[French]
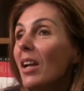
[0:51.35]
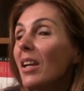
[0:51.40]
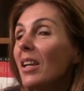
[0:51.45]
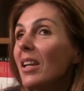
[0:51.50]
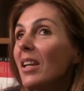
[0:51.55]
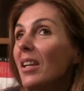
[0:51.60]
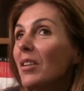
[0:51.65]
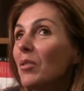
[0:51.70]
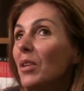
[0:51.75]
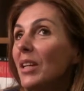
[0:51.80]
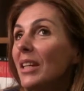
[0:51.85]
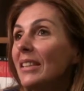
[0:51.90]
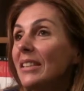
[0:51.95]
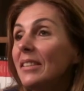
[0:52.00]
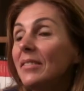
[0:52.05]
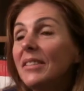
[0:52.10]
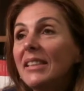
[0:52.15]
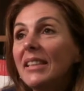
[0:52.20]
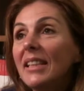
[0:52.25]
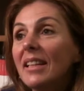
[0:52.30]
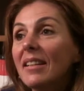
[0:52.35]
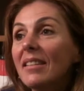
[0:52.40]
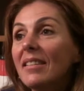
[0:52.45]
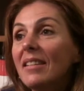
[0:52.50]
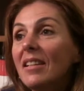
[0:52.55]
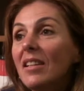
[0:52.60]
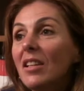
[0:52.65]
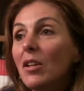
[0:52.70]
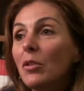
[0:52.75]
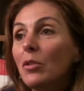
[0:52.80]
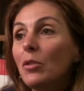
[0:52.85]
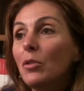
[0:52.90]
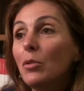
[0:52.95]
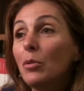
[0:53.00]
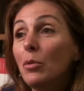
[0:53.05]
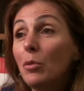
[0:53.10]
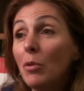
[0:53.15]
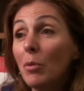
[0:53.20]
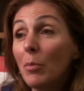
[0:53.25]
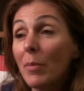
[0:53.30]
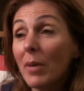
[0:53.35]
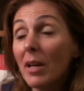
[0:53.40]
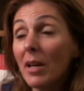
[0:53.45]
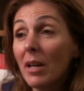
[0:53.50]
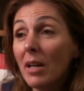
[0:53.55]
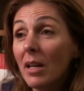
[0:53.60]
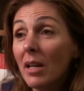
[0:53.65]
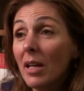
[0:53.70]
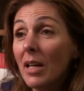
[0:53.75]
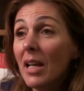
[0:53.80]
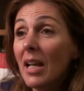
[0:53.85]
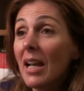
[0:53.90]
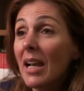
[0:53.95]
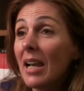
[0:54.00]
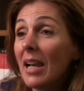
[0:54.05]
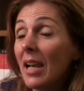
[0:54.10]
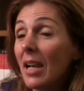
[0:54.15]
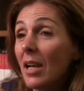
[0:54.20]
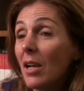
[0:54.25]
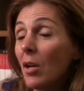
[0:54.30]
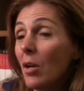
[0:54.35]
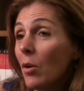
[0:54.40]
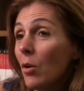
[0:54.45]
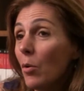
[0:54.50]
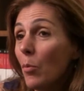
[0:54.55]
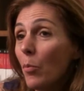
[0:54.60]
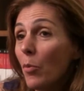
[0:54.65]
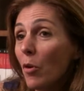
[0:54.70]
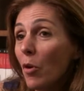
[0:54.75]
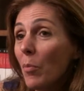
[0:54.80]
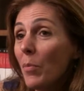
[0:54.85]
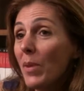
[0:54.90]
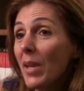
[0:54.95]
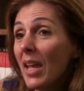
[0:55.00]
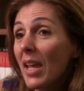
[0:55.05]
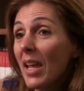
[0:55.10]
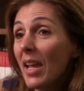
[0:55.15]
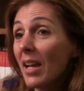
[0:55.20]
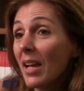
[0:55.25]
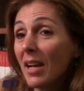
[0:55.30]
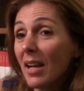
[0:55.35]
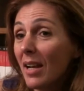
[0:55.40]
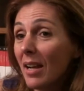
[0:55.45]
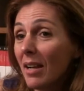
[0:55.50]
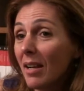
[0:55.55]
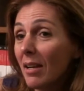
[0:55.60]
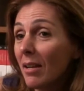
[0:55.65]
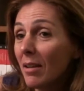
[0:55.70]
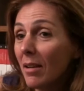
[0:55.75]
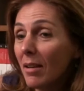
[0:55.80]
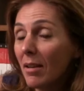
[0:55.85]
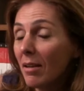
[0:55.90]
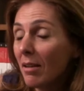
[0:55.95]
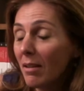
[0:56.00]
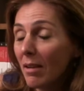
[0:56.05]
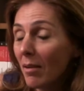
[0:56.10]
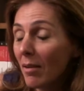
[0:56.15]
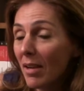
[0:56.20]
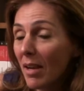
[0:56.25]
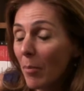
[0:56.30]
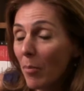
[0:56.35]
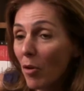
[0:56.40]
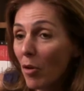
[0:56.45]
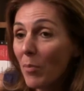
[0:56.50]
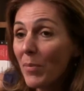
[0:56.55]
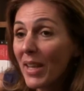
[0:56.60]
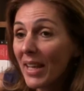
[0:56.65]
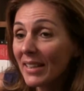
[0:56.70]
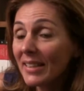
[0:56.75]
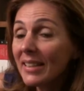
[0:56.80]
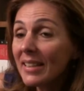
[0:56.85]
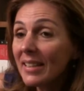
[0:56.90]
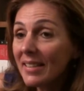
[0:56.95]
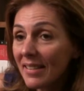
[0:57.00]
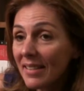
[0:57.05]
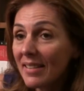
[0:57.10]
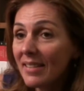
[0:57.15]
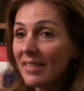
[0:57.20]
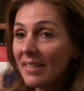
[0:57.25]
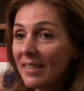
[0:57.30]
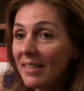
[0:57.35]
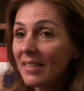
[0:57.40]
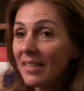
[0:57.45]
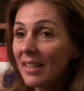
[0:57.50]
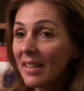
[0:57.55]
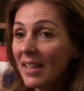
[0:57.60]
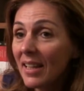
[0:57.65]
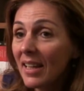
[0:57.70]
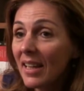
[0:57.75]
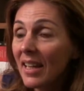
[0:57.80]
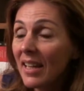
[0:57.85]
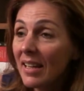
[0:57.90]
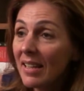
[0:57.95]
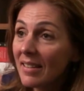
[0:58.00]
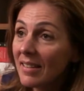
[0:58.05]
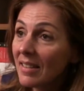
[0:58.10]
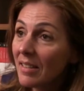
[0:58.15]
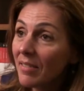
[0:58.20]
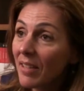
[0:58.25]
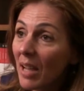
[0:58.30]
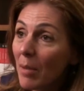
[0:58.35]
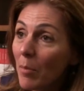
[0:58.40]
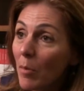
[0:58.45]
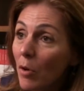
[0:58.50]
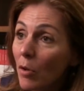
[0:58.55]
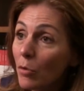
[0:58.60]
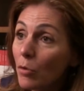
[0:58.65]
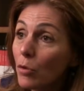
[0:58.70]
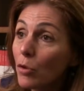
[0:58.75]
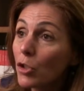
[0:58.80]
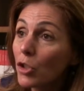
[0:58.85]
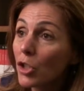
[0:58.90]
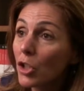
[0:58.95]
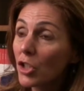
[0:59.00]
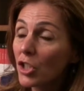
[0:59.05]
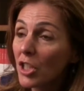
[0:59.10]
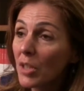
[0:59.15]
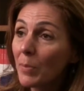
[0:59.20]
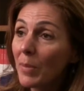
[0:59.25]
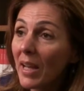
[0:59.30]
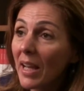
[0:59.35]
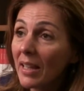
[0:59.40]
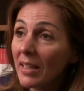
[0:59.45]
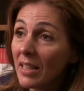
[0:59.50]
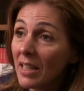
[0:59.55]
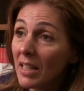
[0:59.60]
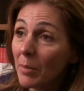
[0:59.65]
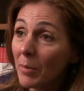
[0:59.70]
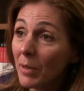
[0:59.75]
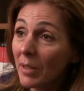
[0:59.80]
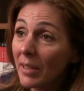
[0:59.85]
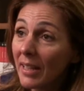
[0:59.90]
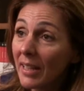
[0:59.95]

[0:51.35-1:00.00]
les collectivités résilientes de demain, la première nécessité, c'est vraiment de changer de paradigme.